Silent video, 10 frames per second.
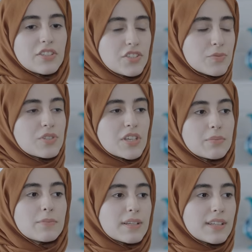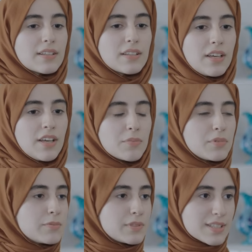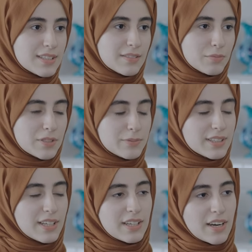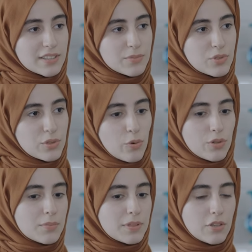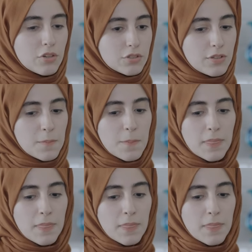hiçbir şey bilmeden birbirine yardımcı olabiliyordu.